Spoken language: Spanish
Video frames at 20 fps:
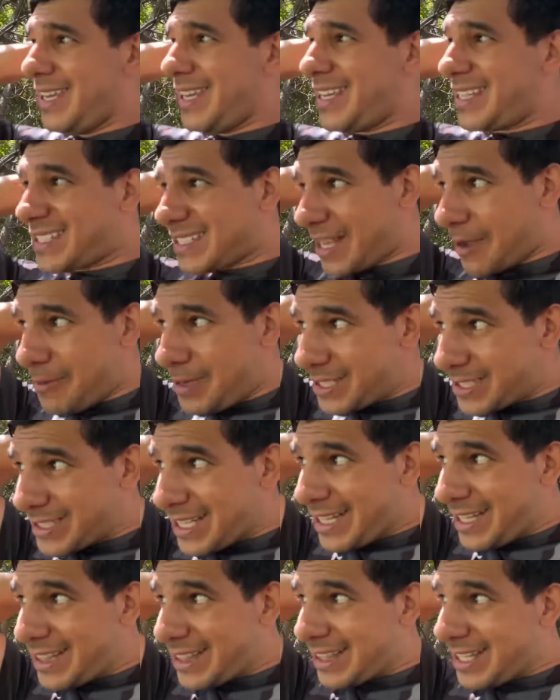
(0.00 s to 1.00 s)
está
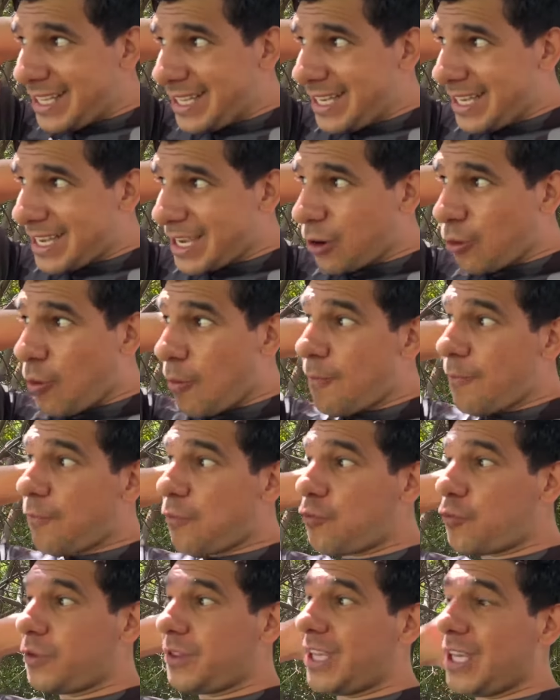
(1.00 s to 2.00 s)
bastante
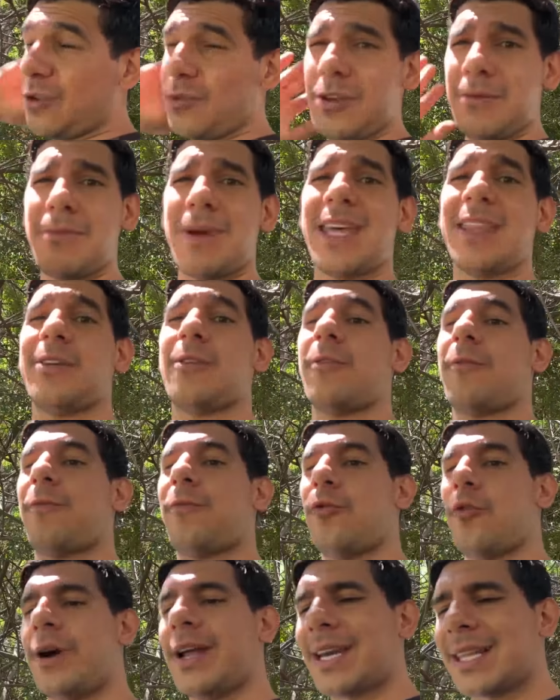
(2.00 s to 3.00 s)
confundido y medio
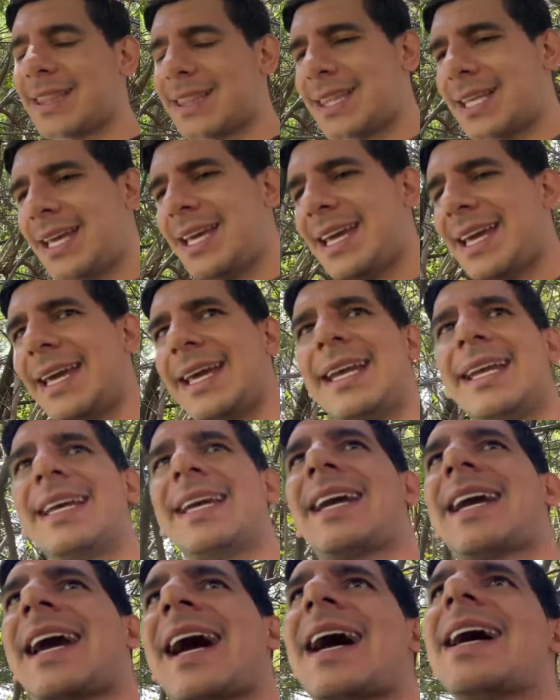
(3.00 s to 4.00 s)
fuerte el
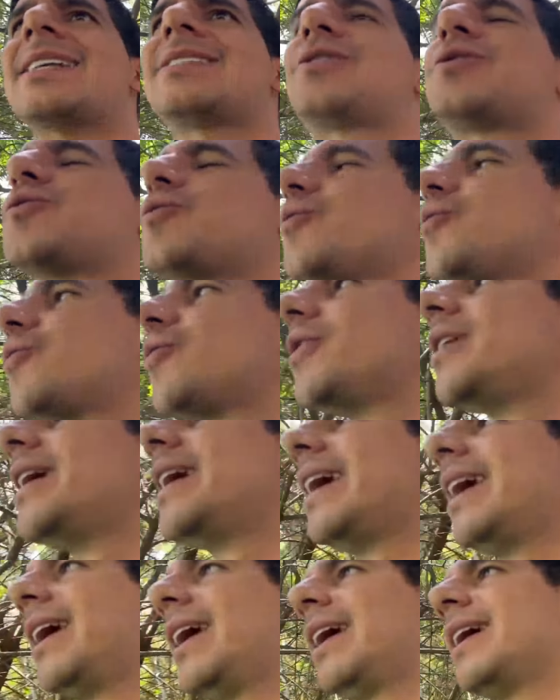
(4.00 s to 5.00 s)
caso
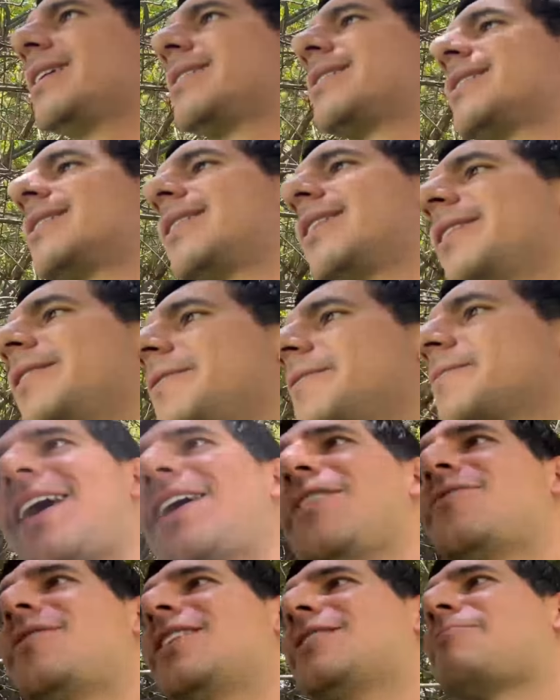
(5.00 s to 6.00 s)
este.
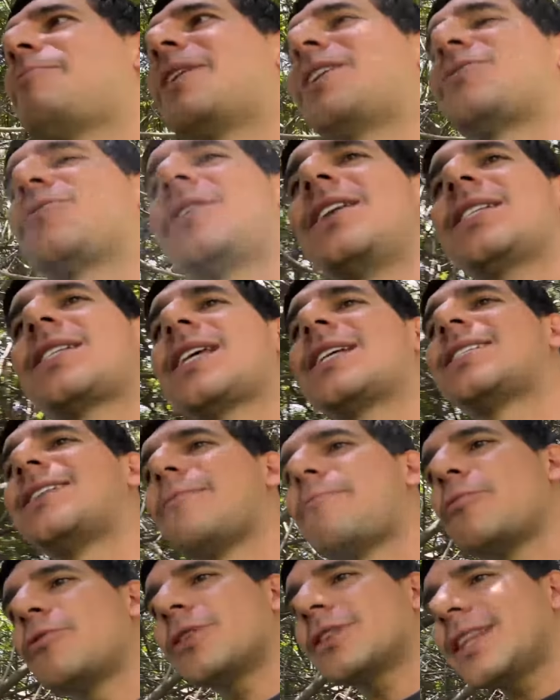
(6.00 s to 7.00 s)
Hay unas personas que
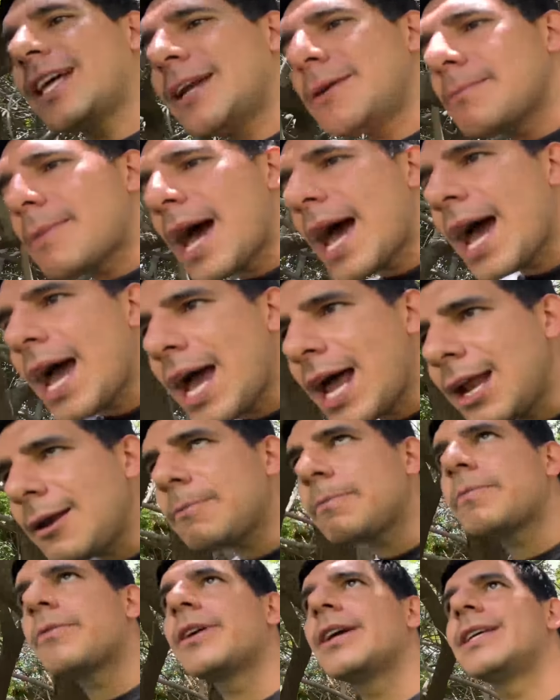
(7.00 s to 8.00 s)
se portan mal,
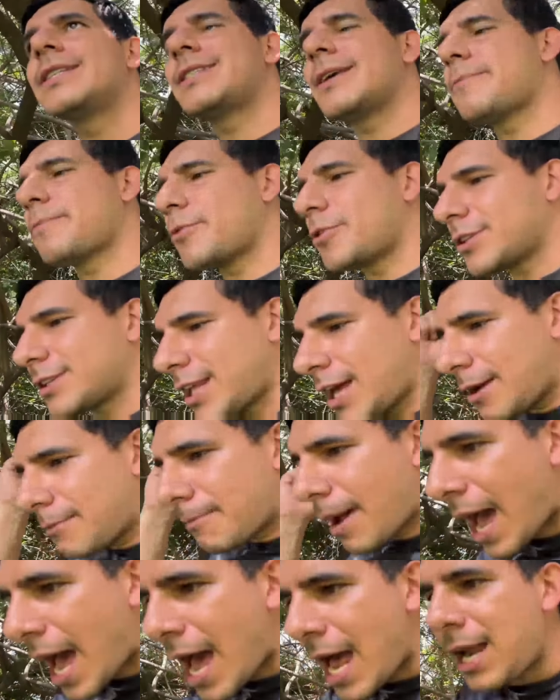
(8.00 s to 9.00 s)
pues, se portan
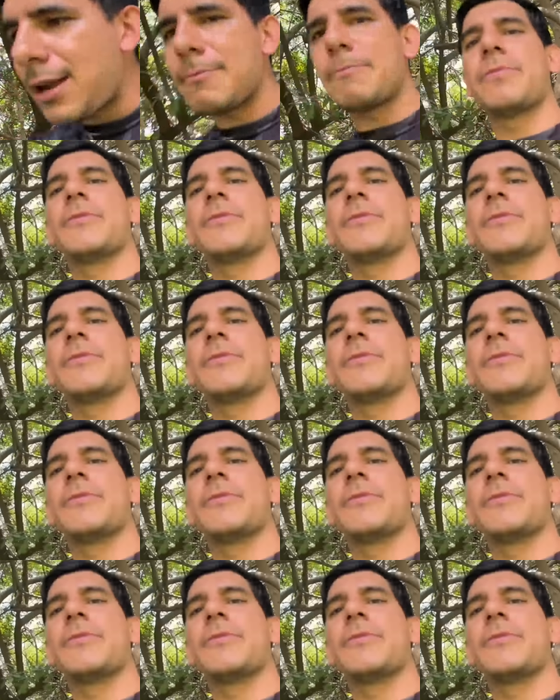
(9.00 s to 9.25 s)
mal,